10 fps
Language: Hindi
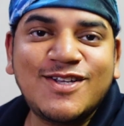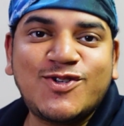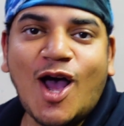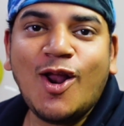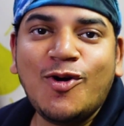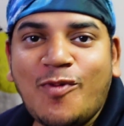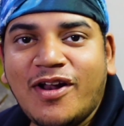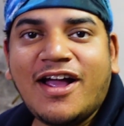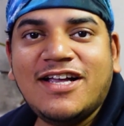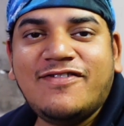सो हेलो गुड
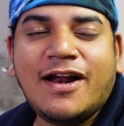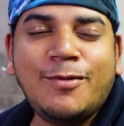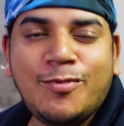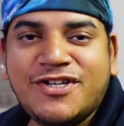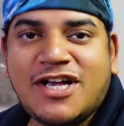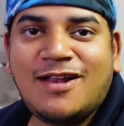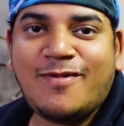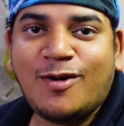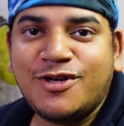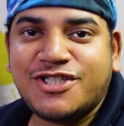मॉर्निंग गाइस वेलकम टू माय चैनल
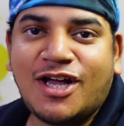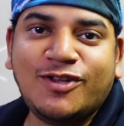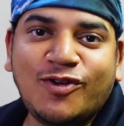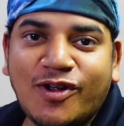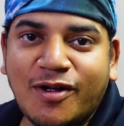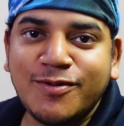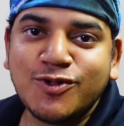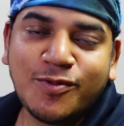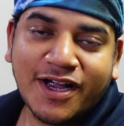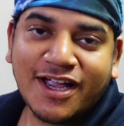मैं हूं निशांत और अभी
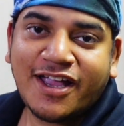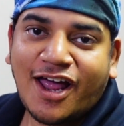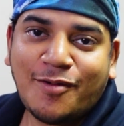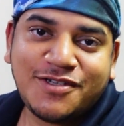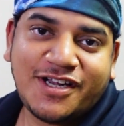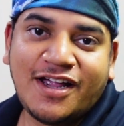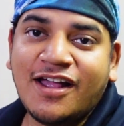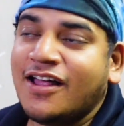सुबह के 11 बज रहे हैं